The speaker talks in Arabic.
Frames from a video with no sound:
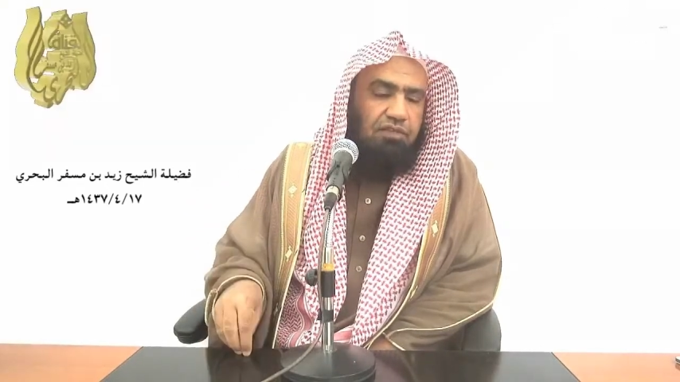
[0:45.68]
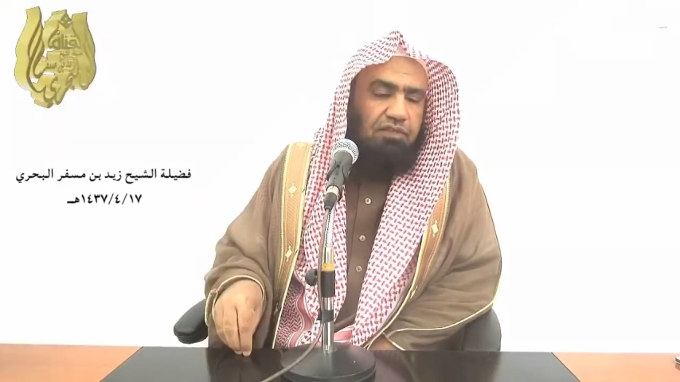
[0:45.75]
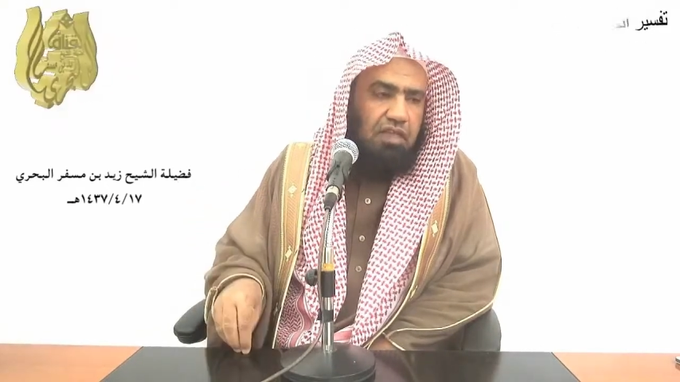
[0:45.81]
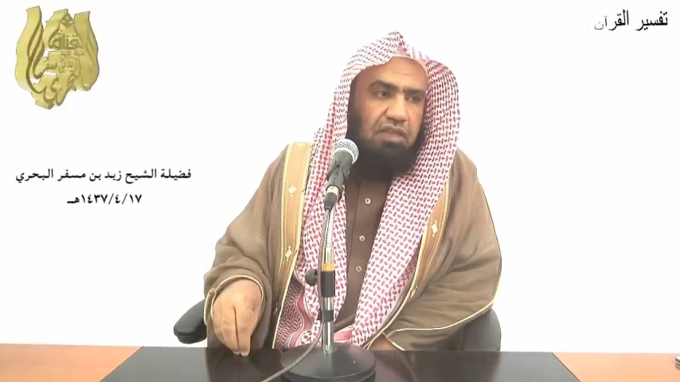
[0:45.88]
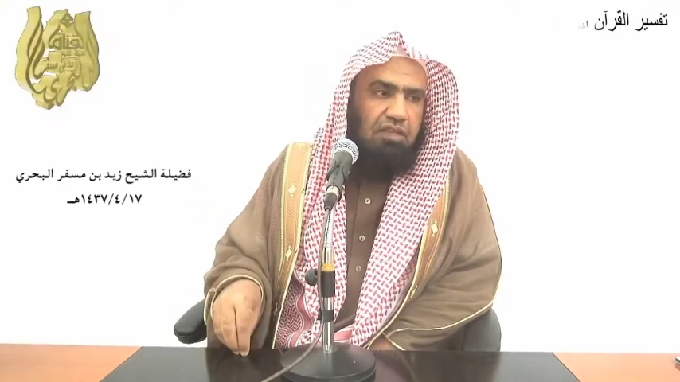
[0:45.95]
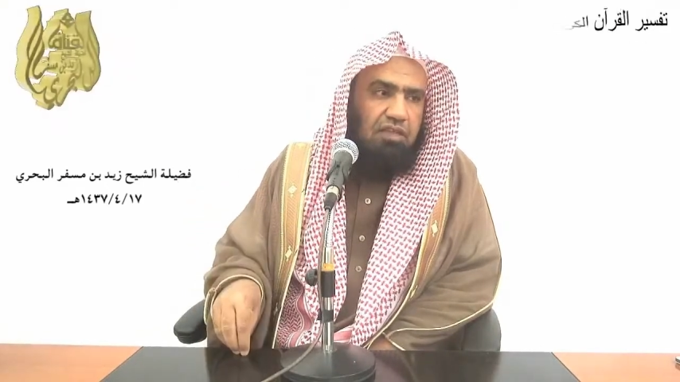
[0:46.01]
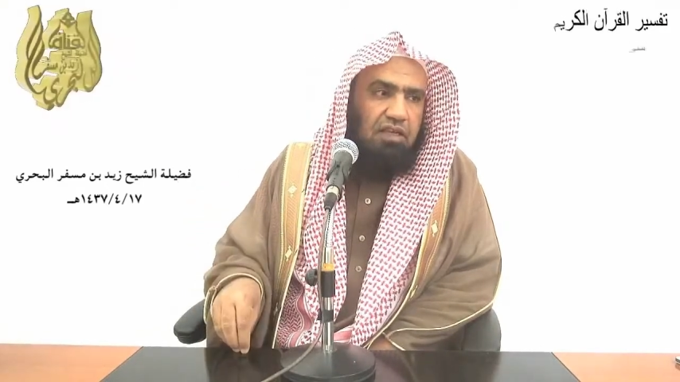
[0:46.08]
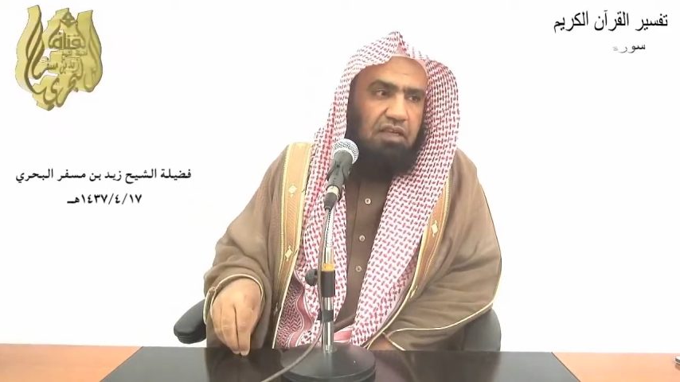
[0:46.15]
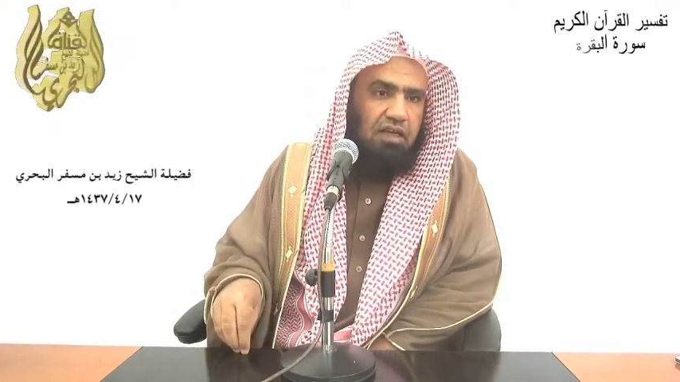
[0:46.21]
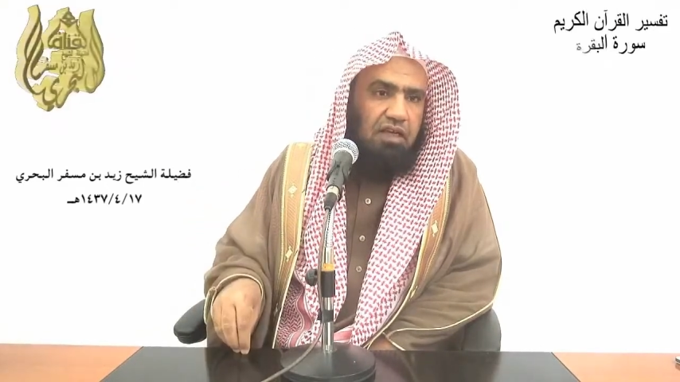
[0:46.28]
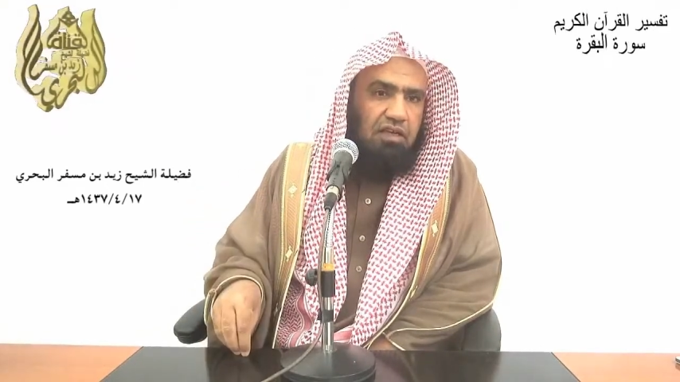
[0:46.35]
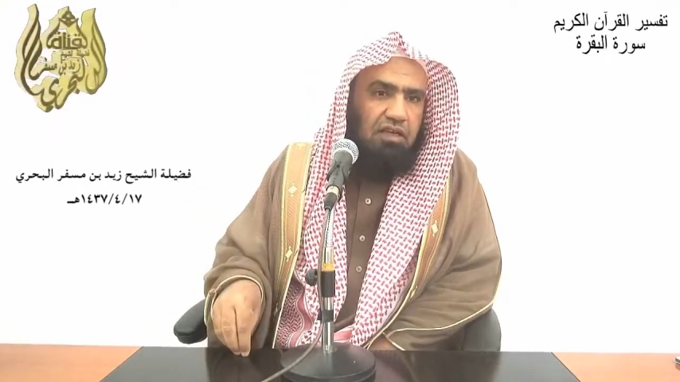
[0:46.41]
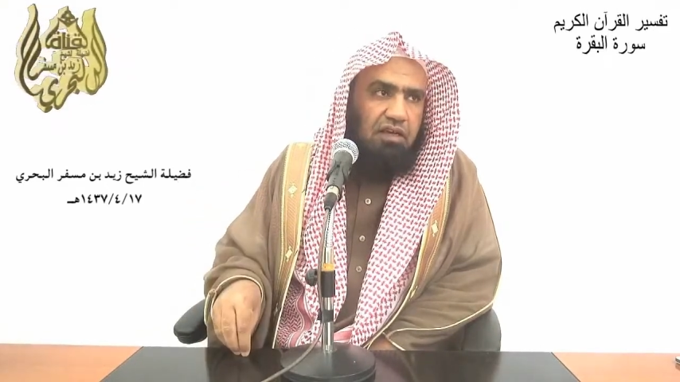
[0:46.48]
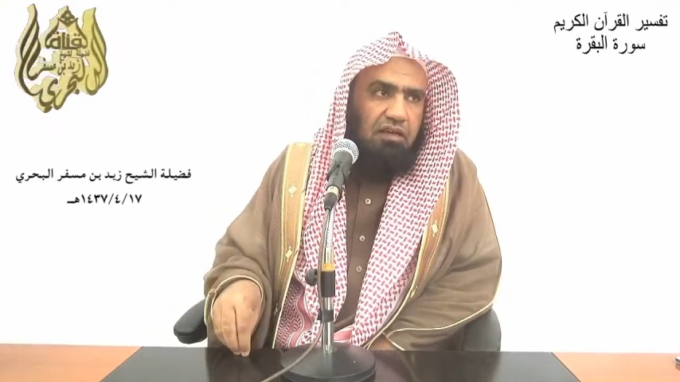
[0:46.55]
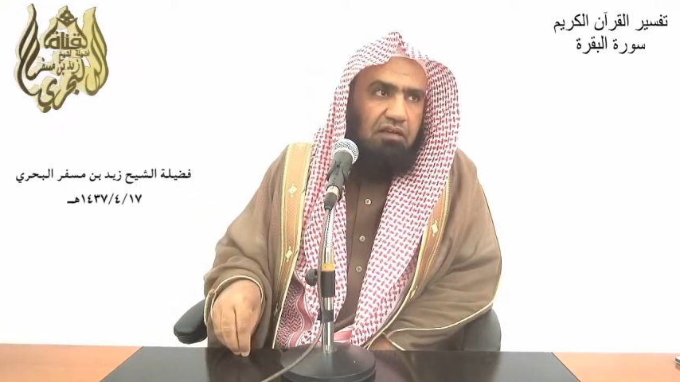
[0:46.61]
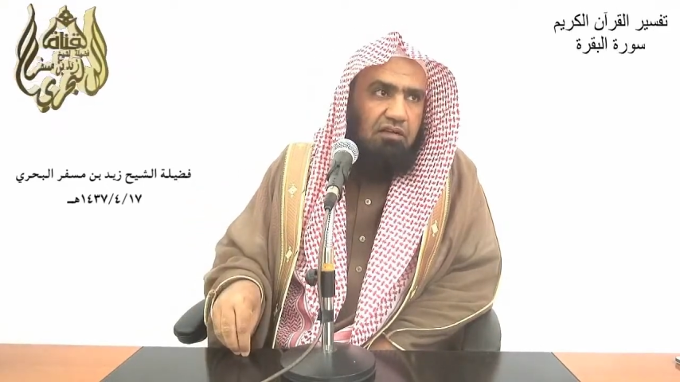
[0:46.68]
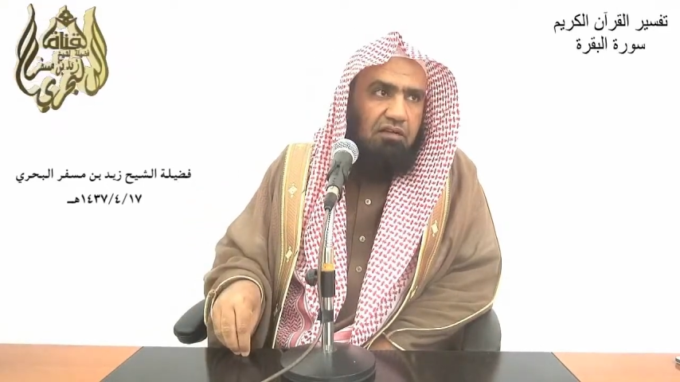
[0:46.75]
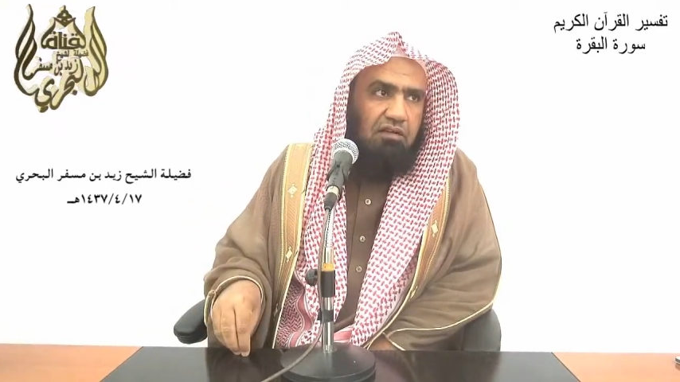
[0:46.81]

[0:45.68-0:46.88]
في هذه الآية